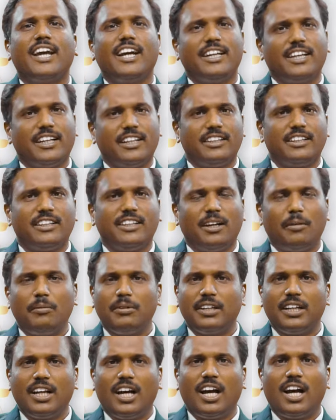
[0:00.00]
கேட்கறது
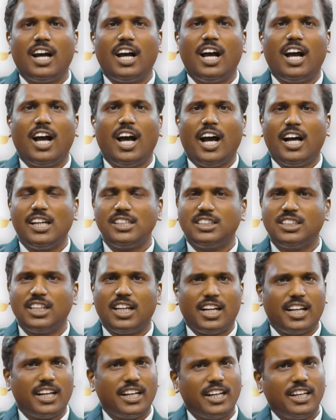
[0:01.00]
அப்படின்னா
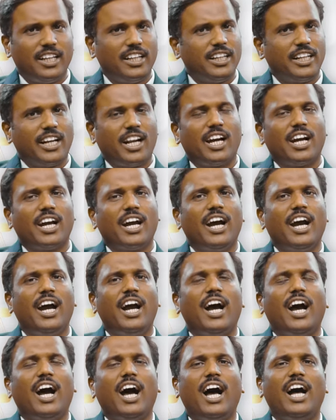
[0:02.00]
ஆட்சியாளர்கள் இருக்கிறாங்க
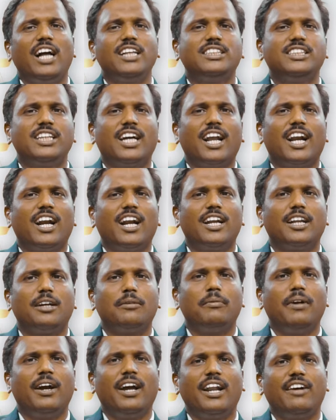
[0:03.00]

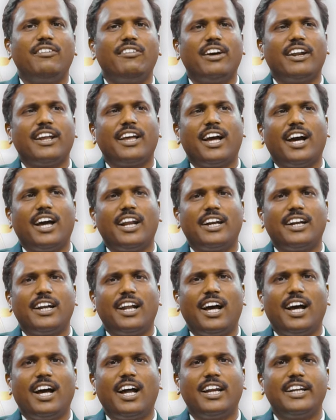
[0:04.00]
ஆட்சியாளர்களுக்கு மேலே வேற
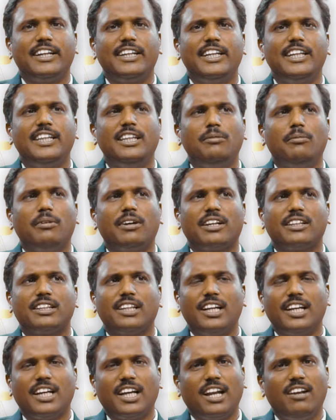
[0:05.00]
யாருன்னா
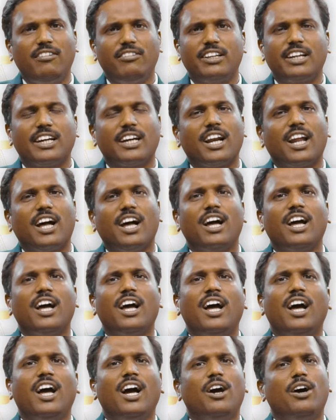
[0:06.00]
நீதிமன்றத்தில் கேள்வி கேட்கலாம்
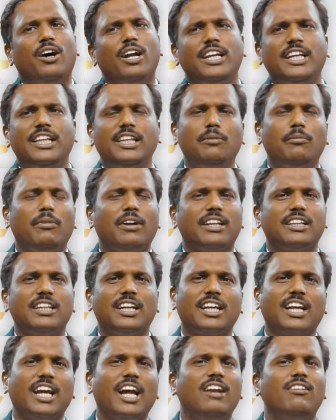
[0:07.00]

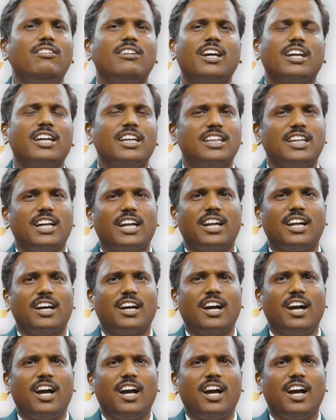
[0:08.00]
நீதிமன்றத்தில் கேள்வி கேட்கறதுக்கான